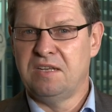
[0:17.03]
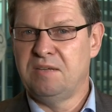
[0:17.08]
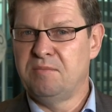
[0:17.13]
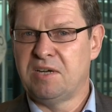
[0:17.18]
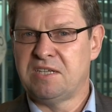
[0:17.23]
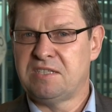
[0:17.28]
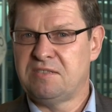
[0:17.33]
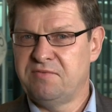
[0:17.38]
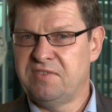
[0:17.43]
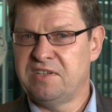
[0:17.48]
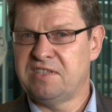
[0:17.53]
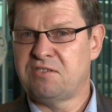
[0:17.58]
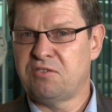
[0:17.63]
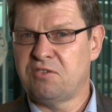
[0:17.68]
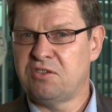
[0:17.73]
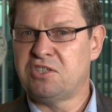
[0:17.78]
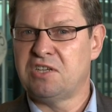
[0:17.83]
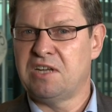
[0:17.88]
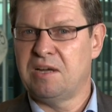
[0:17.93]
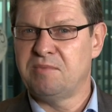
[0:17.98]
Die meisten
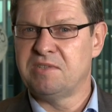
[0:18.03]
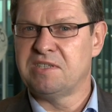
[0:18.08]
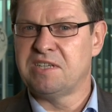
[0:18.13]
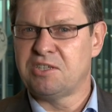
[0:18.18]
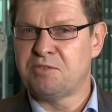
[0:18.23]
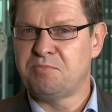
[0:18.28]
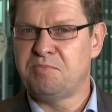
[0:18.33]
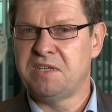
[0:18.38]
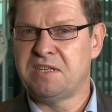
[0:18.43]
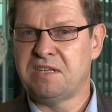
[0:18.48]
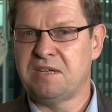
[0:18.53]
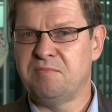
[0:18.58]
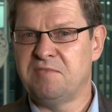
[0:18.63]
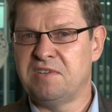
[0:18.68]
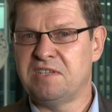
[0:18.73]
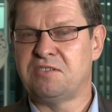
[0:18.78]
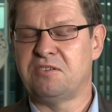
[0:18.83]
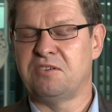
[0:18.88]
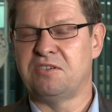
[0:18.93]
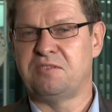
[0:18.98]
Westdeutschen haben das erst später im
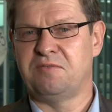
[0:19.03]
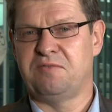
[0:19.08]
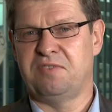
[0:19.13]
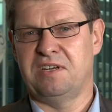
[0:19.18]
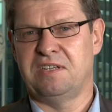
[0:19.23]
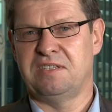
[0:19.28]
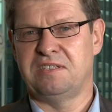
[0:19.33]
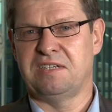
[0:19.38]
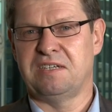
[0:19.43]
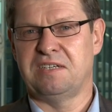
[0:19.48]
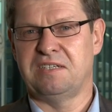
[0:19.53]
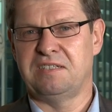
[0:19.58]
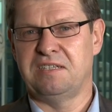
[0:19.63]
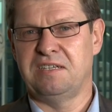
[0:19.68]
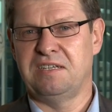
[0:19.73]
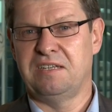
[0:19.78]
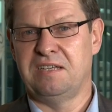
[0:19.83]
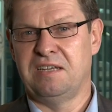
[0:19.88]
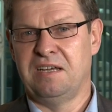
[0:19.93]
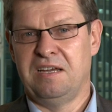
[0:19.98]
westdeutschen Fernsehen
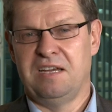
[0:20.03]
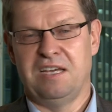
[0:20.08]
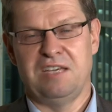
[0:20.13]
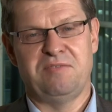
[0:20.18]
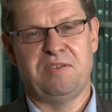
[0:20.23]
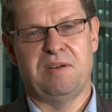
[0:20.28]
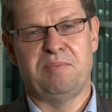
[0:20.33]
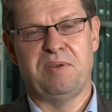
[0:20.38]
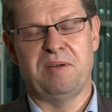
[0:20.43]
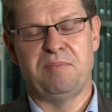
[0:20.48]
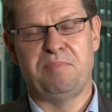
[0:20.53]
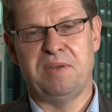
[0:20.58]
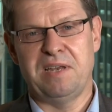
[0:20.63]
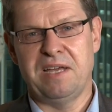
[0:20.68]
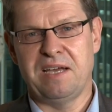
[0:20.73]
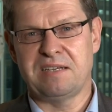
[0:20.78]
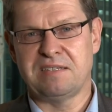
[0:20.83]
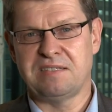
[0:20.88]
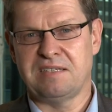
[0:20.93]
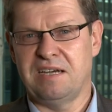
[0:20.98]
gesehen. Ich war
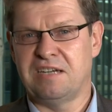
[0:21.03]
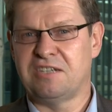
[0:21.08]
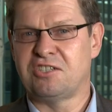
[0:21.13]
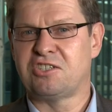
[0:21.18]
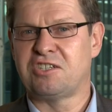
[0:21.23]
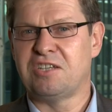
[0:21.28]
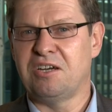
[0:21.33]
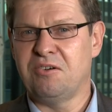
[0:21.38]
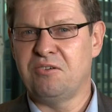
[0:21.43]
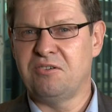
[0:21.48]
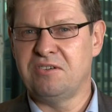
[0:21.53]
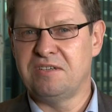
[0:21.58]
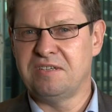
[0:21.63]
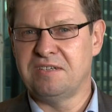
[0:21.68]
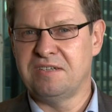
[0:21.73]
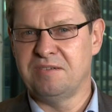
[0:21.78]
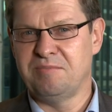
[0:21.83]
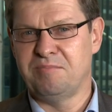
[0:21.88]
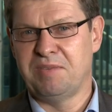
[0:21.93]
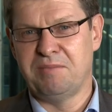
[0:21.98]
perplex,
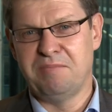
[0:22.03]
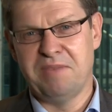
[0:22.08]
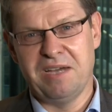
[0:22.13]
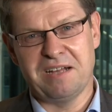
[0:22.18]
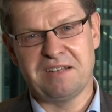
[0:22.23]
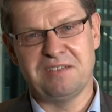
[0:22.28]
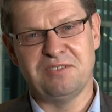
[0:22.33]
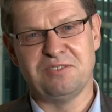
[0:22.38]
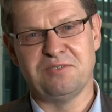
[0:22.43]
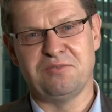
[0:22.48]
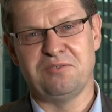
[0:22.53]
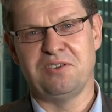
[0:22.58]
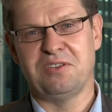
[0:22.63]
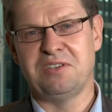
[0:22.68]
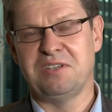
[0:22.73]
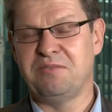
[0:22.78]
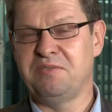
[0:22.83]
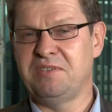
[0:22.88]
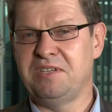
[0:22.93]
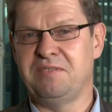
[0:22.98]
erstaunt, man merkte
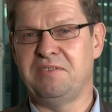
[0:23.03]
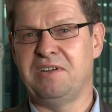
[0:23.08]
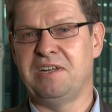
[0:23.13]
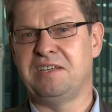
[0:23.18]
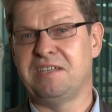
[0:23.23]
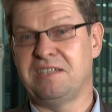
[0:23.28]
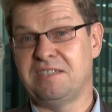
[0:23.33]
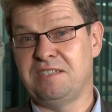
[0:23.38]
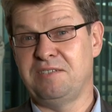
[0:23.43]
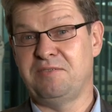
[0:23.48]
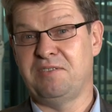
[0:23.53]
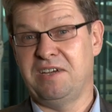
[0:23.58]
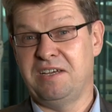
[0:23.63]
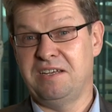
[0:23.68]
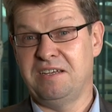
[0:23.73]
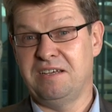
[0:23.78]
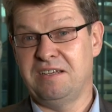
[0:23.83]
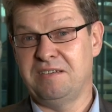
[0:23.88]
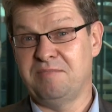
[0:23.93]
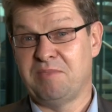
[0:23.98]
sofort irgendwie, die Welt hat sich
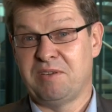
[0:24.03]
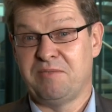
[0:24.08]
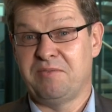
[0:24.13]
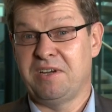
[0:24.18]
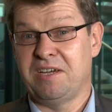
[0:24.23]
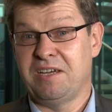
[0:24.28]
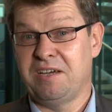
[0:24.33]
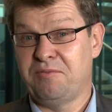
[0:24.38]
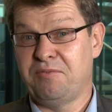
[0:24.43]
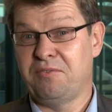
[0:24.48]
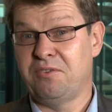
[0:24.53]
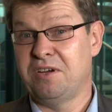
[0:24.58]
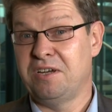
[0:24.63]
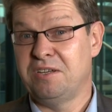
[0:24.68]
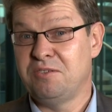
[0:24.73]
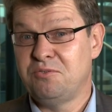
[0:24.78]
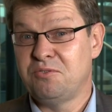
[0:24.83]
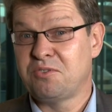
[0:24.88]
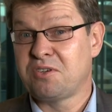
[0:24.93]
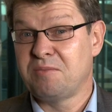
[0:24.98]
verändert. Man war ja
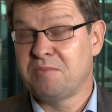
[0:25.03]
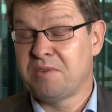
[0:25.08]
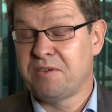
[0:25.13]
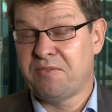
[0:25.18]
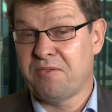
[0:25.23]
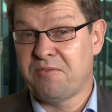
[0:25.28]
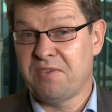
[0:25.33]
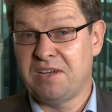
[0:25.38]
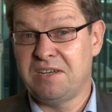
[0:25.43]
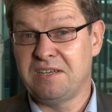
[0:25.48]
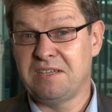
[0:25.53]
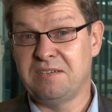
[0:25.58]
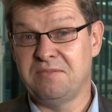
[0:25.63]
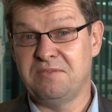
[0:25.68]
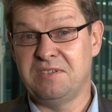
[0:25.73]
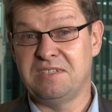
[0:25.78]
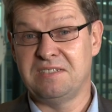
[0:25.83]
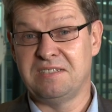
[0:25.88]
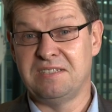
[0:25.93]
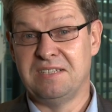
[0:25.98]
vorher in Thüringen bei Verwandten
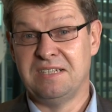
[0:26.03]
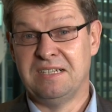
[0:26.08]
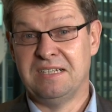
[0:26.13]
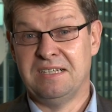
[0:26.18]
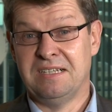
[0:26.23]
gewesen.